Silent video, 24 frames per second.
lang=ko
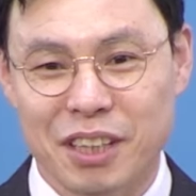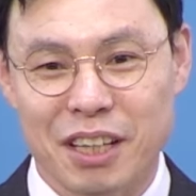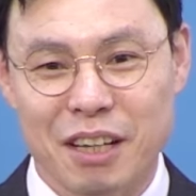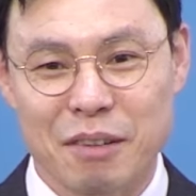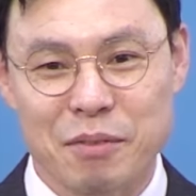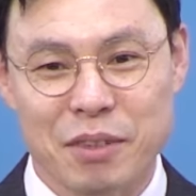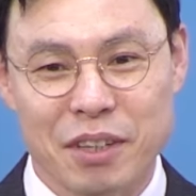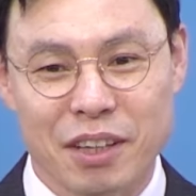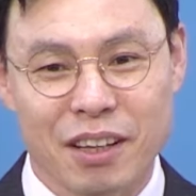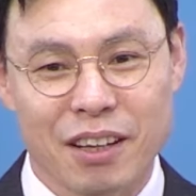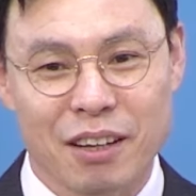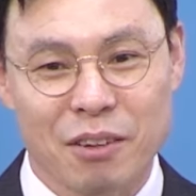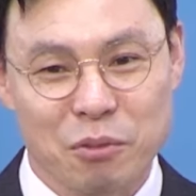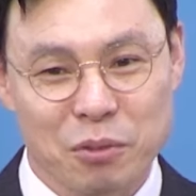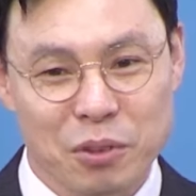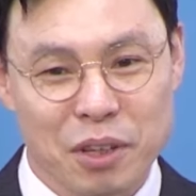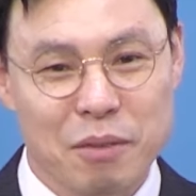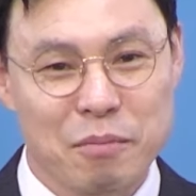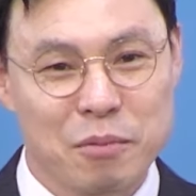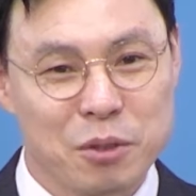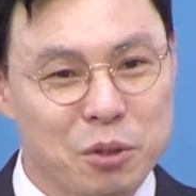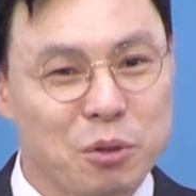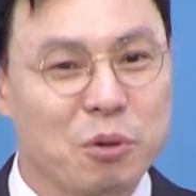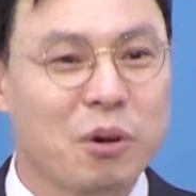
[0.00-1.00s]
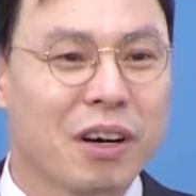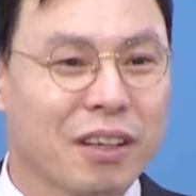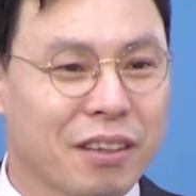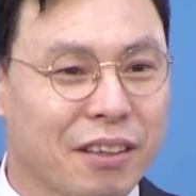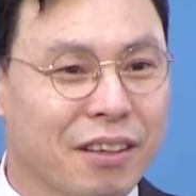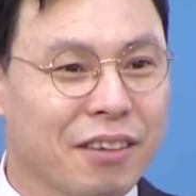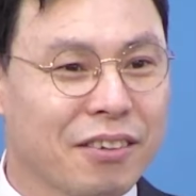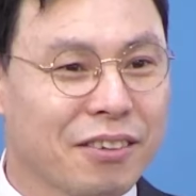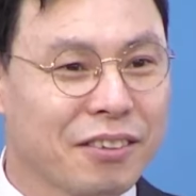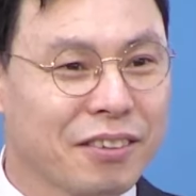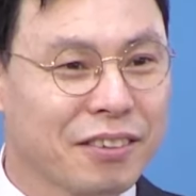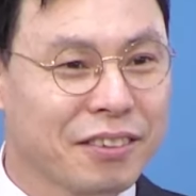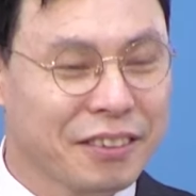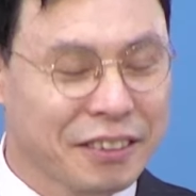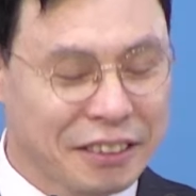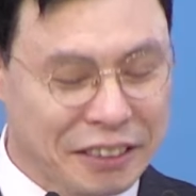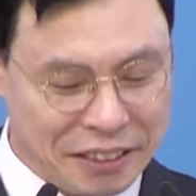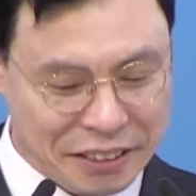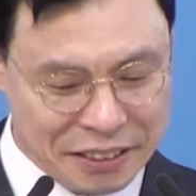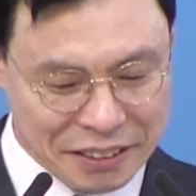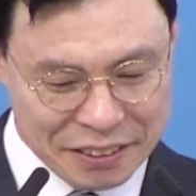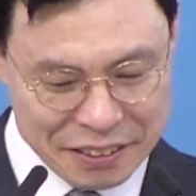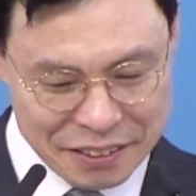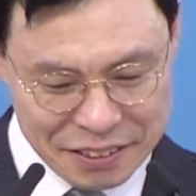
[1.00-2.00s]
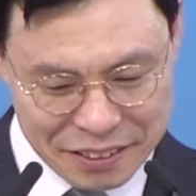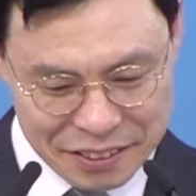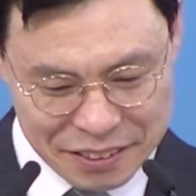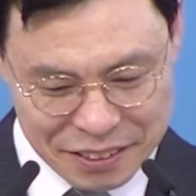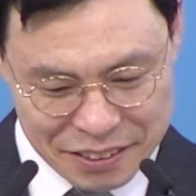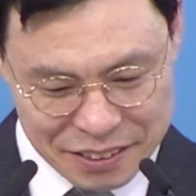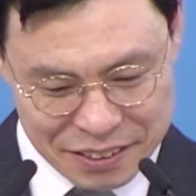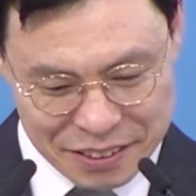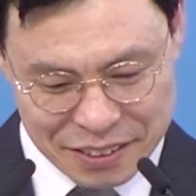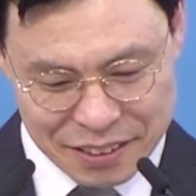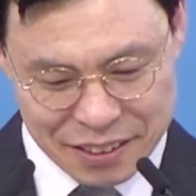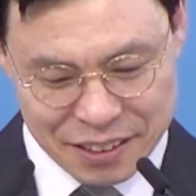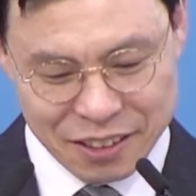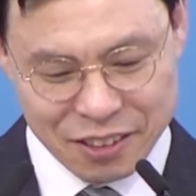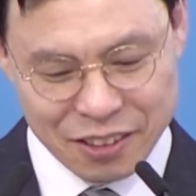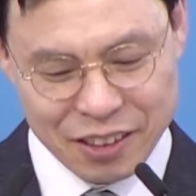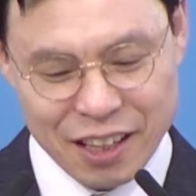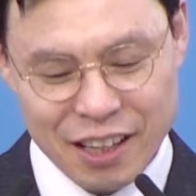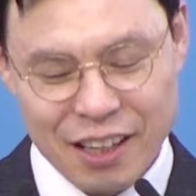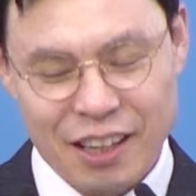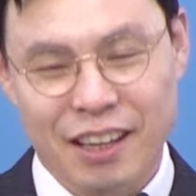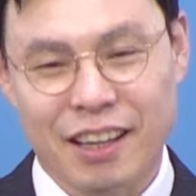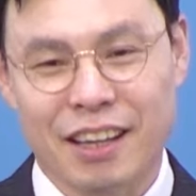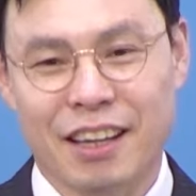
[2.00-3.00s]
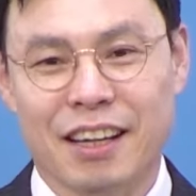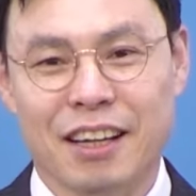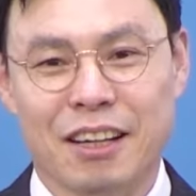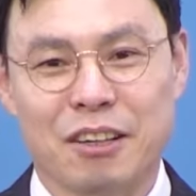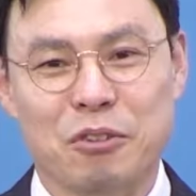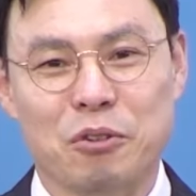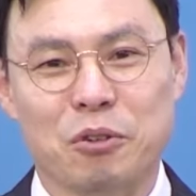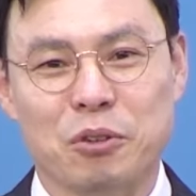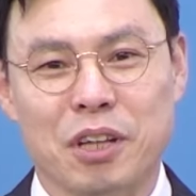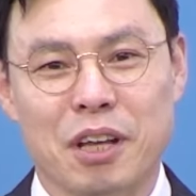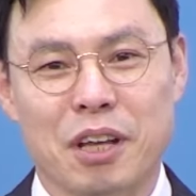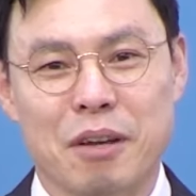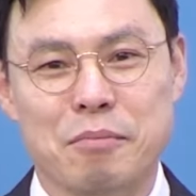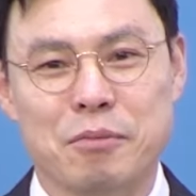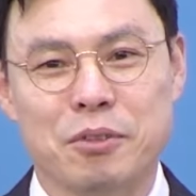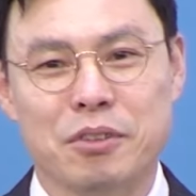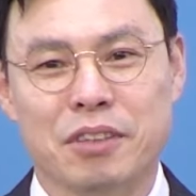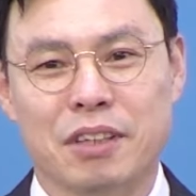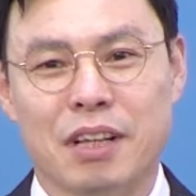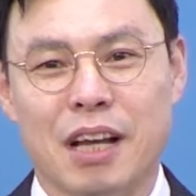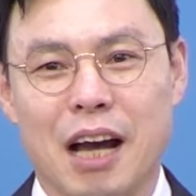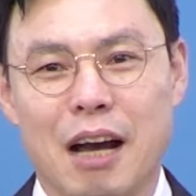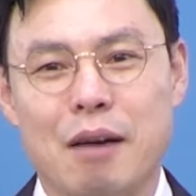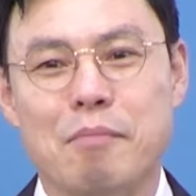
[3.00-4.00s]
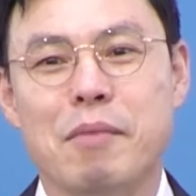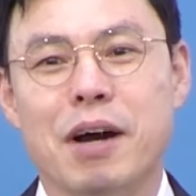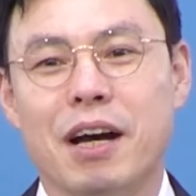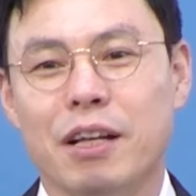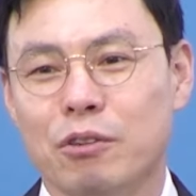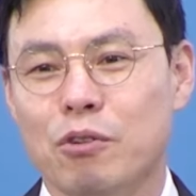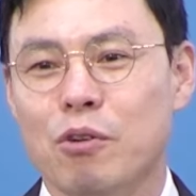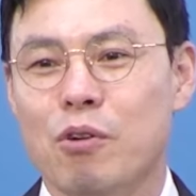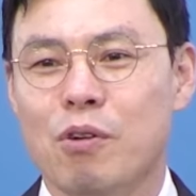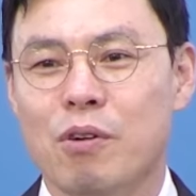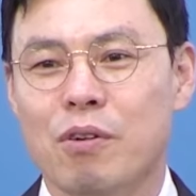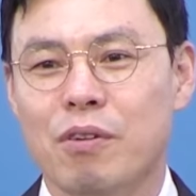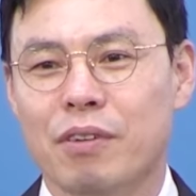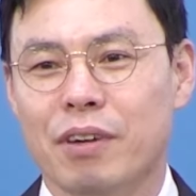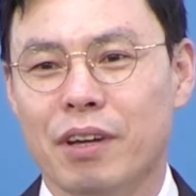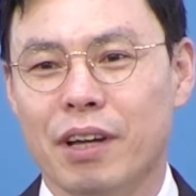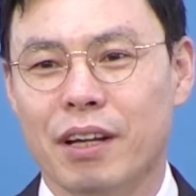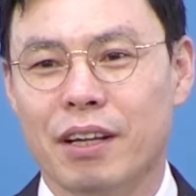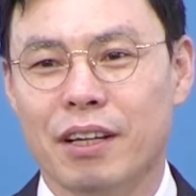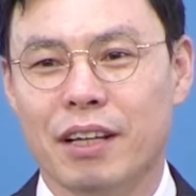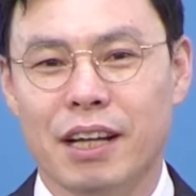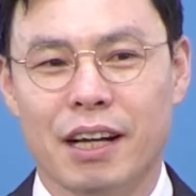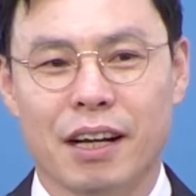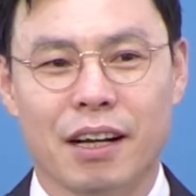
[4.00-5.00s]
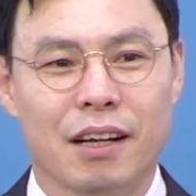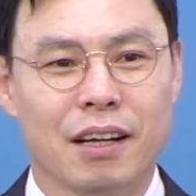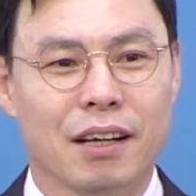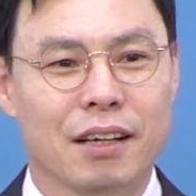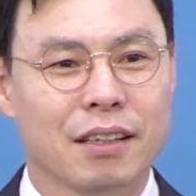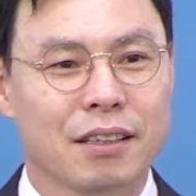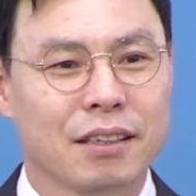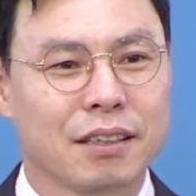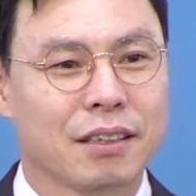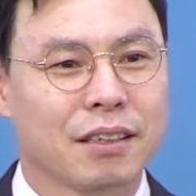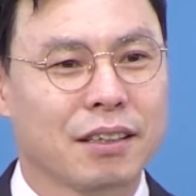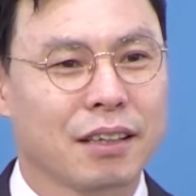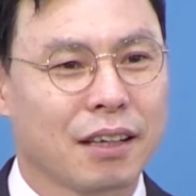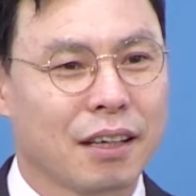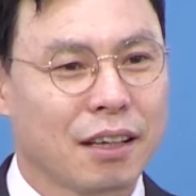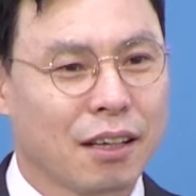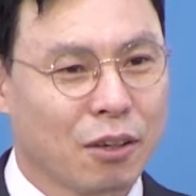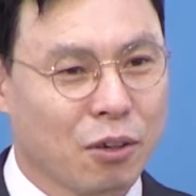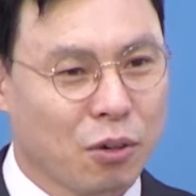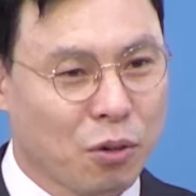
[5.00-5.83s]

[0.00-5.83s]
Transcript: 사람이 이렇게 로뎀을 좋아하네요. 이렇게 로뎀은 아마도 엘리야가 그